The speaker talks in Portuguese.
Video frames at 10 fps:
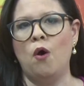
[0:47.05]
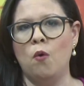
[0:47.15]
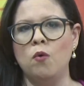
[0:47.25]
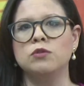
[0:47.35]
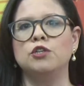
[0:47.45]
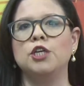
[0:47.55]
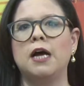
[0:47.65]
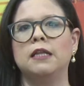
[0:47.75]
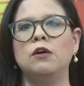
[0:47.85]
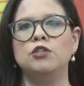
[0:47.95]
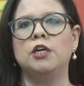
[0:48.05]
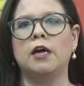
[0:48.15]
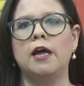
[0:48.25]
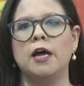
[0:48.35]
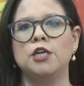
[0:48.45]
O uso de cartão de
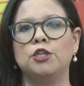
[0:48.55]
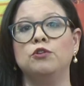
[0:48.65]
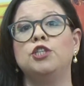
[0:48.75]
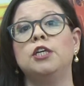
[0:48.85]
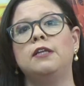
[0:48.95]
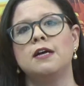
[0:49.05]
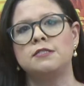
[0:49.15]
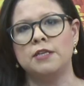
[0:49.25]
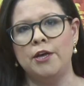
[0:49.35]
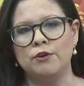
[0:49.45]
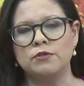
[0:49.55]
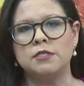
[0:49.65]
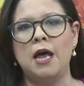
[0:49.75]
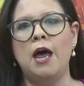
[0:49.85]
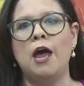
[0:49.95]
crédito de terceiros